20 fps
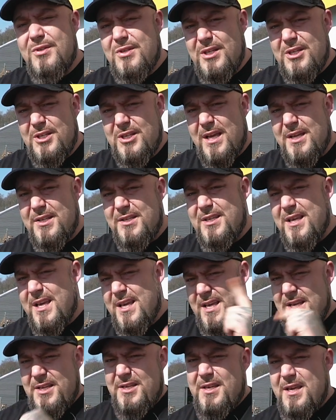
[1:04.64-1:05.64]
dzisiaj
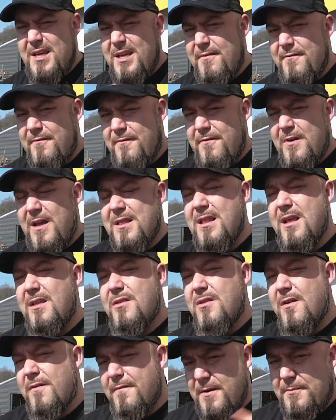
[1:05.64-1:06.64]
dzieje się i wedle
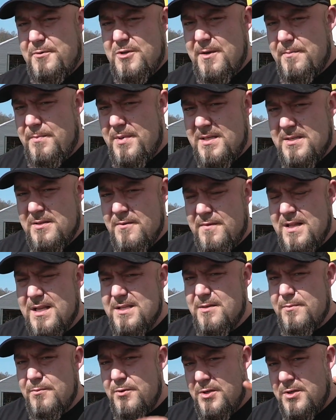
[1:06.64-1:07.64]
nowych przepisów, na
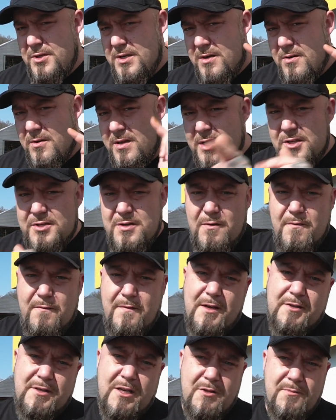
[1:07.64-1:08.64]
co musicie koniecznie
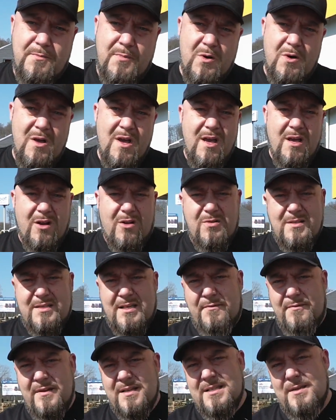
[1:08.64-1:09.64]
uważać, bo
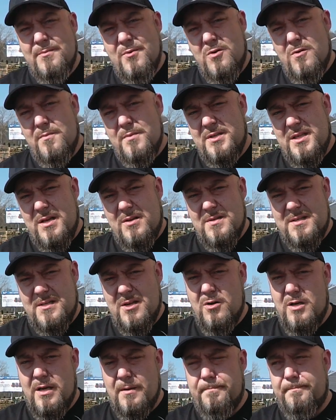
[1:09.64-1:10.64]
konsekwencje mogą być tego
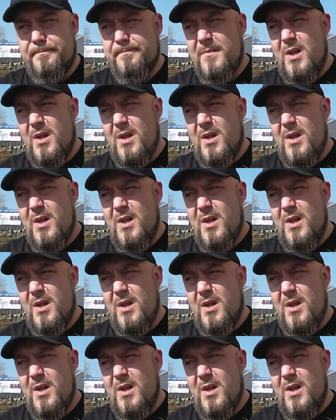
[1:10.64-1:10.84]
srogie.